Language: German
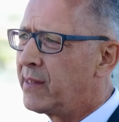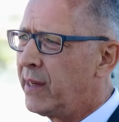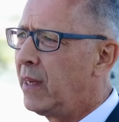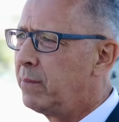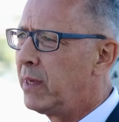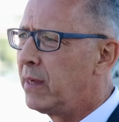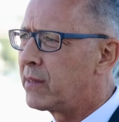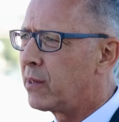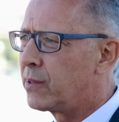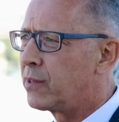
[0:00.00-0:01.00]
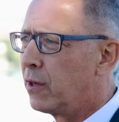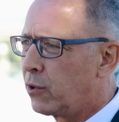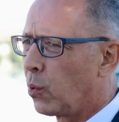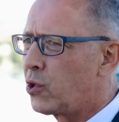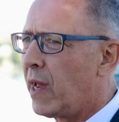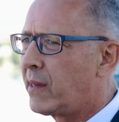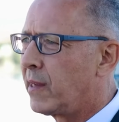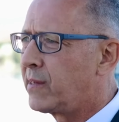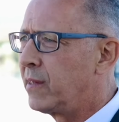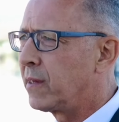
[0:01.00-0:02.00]
des Innenministers
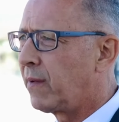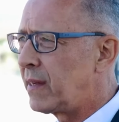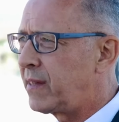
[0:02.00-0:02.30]
durchexerziert,